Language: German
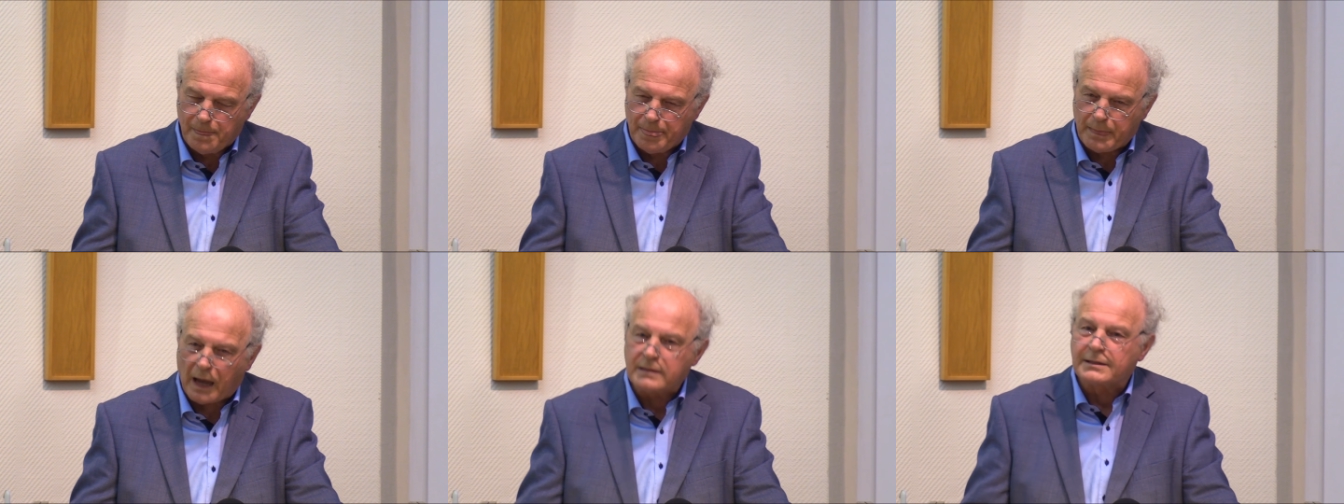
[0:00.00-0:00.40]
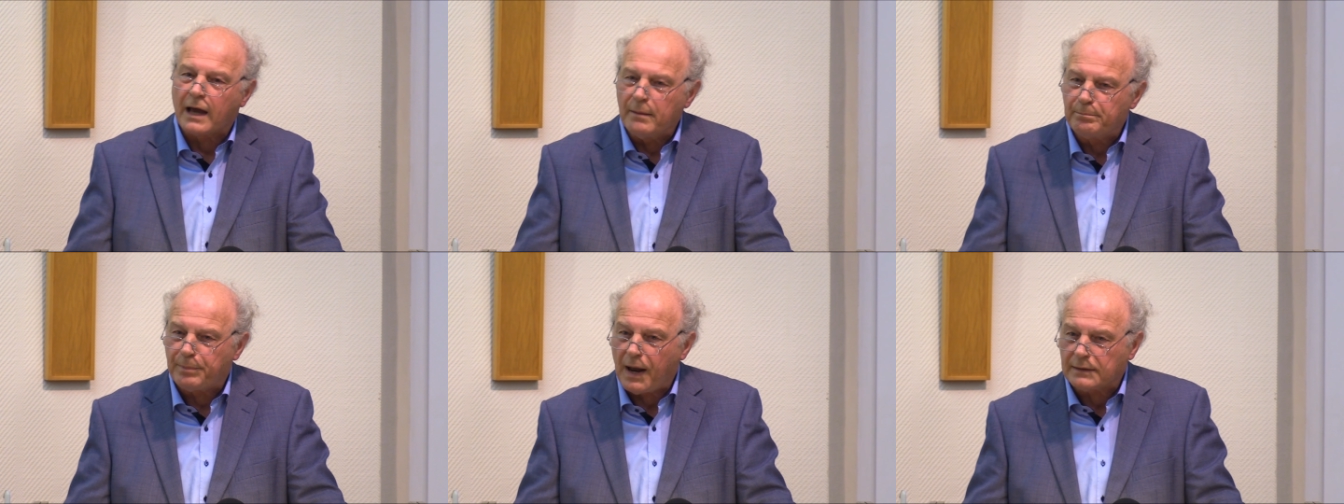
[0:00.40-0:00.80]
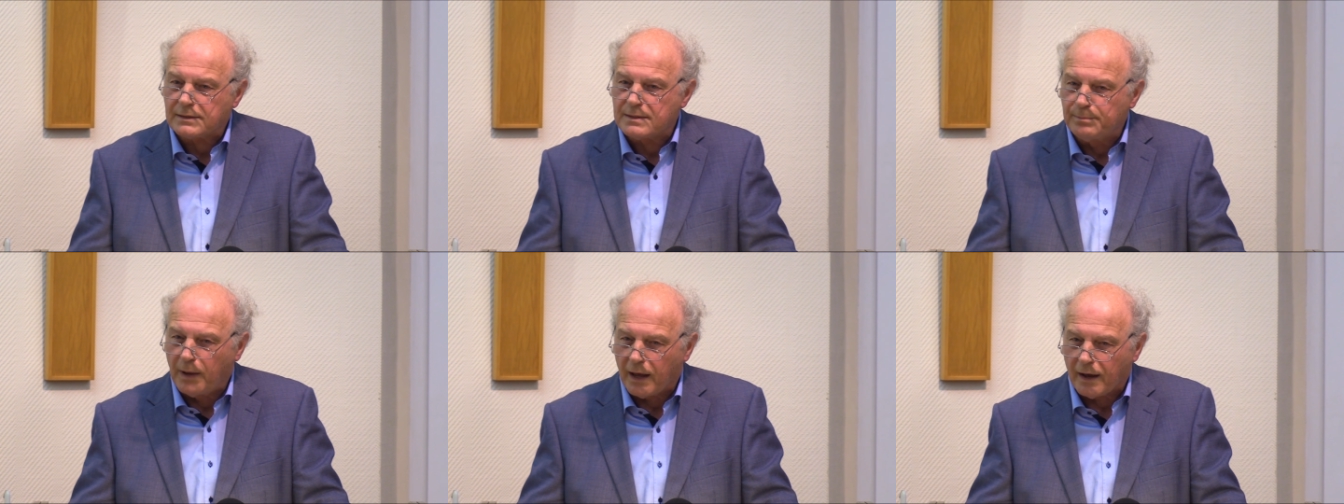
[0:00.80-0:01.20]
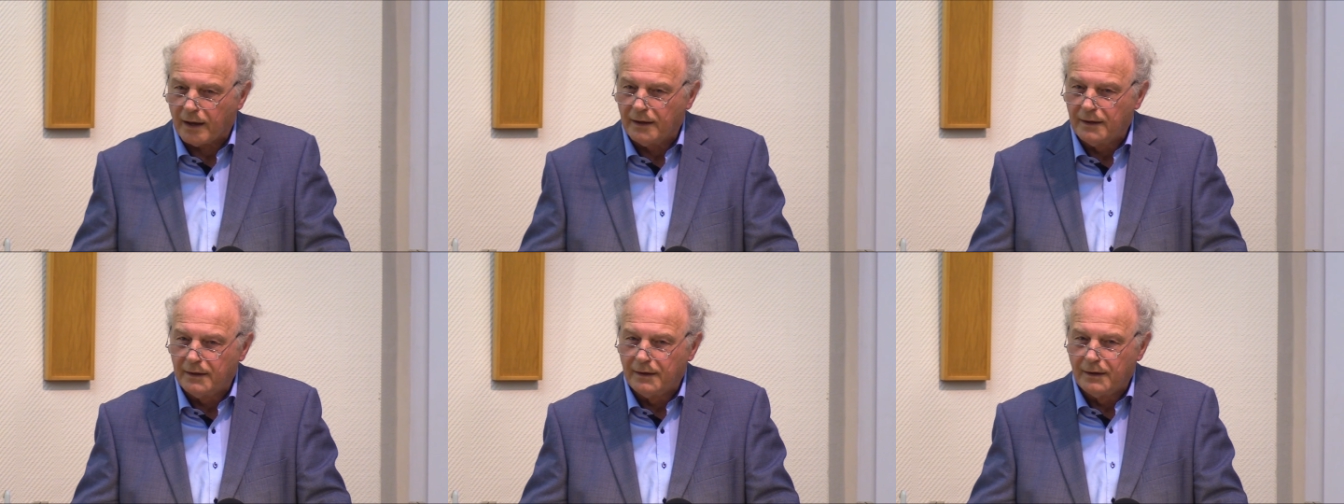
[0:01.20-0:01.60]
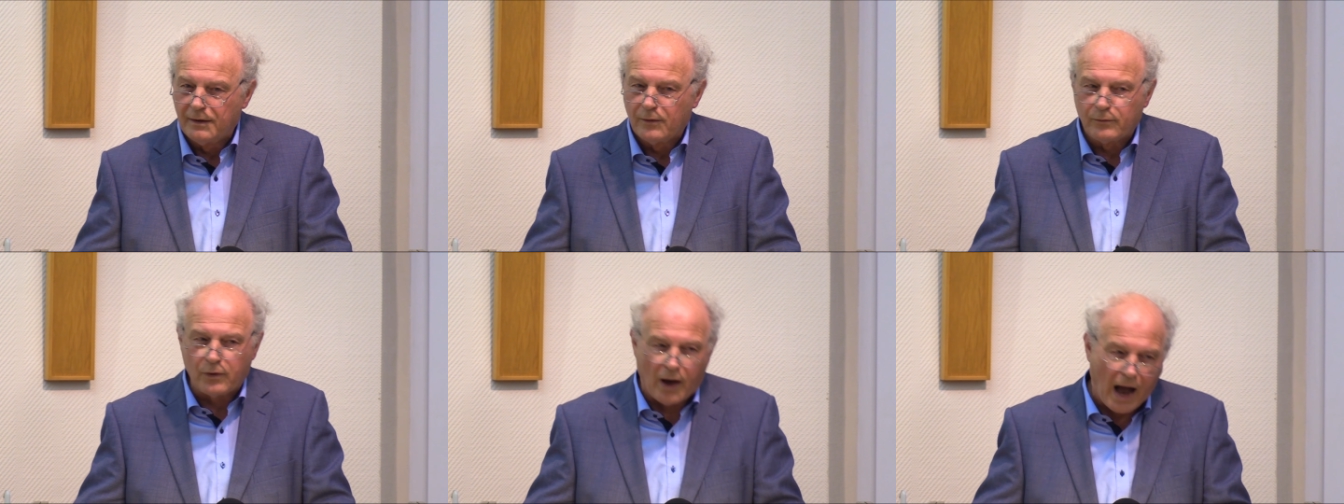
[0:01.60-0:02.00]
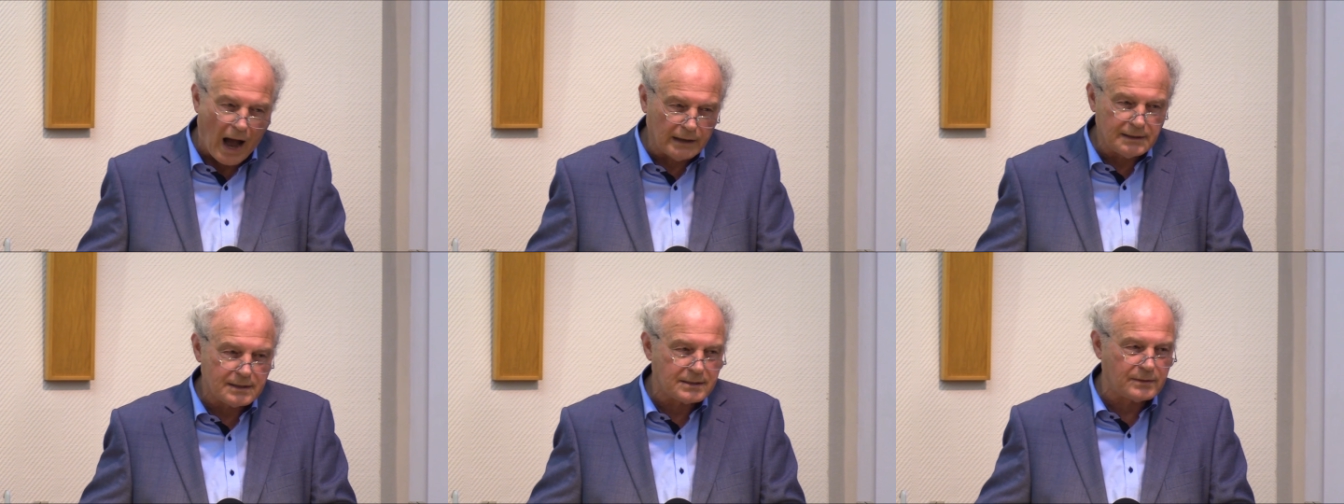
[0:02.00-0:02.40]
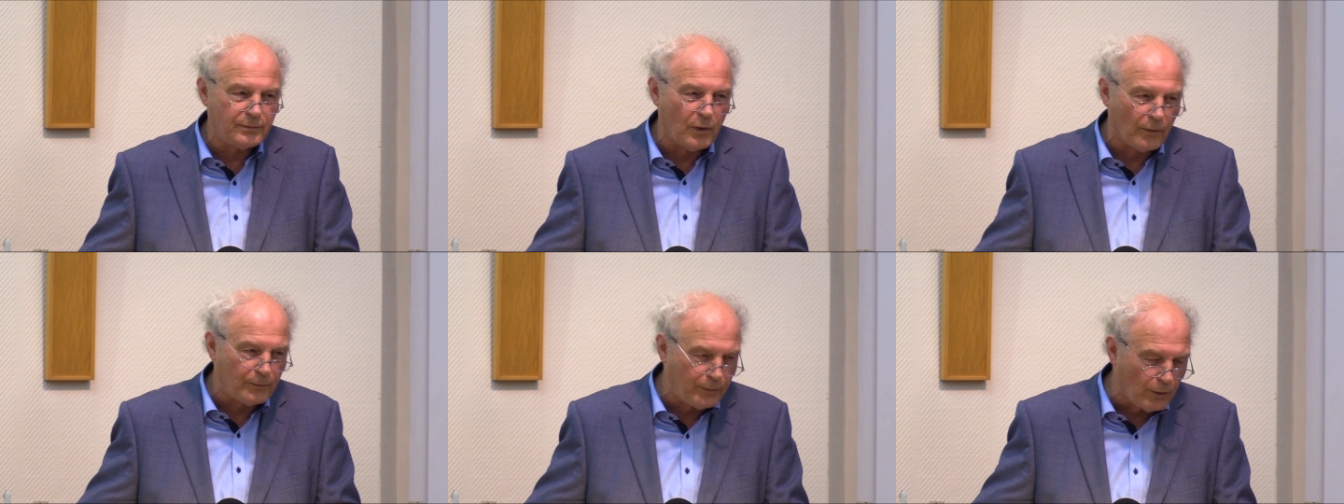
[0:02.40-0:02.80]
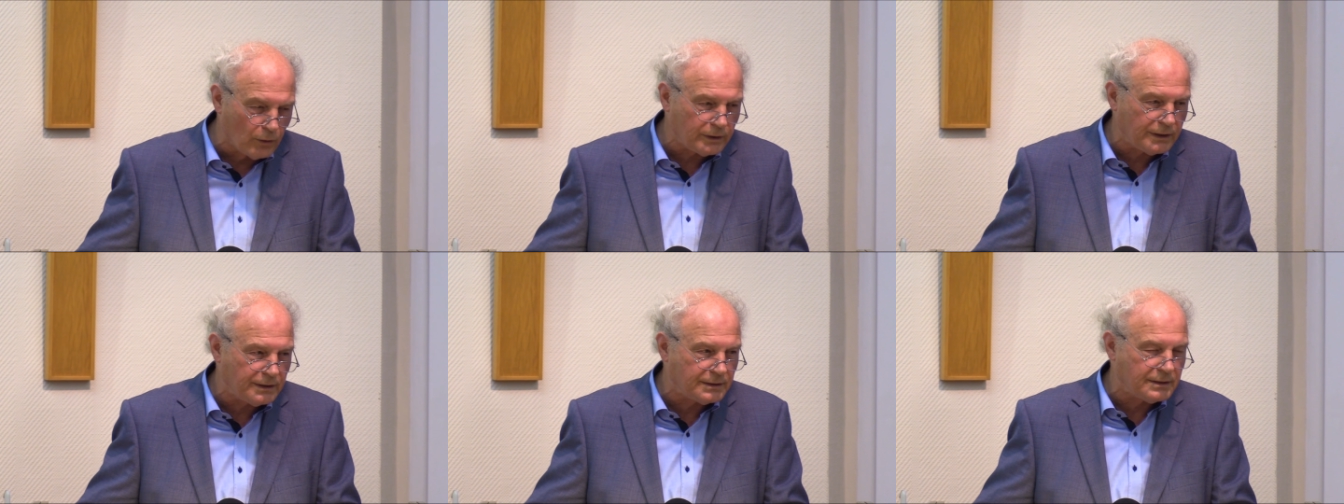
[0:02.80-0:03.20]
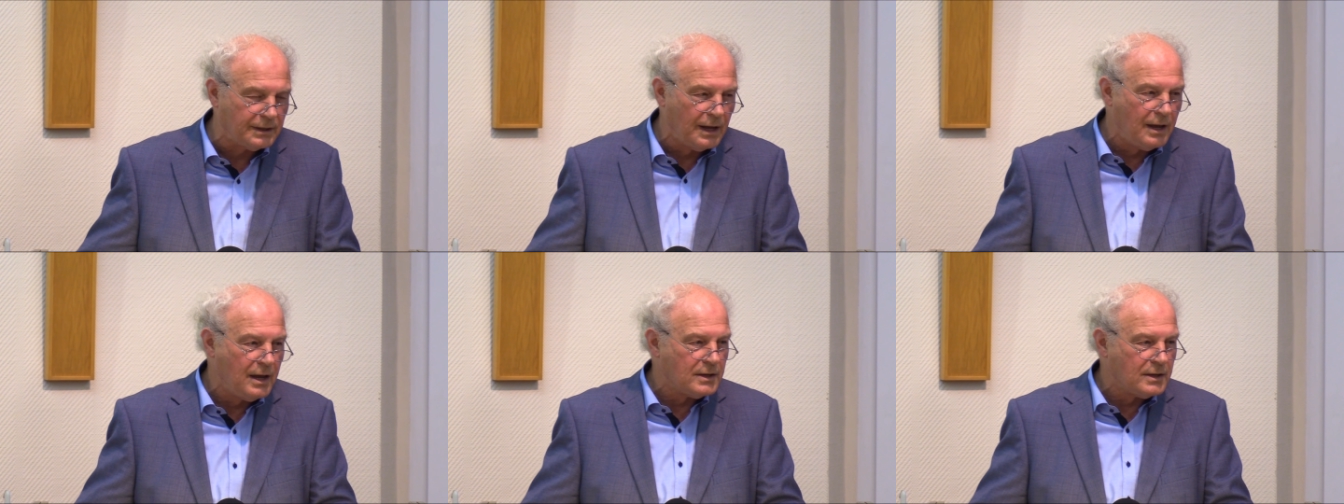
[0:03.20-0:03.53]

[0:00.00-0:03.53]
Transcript: Da ist kein Platz mehr für Angst, für Furcht,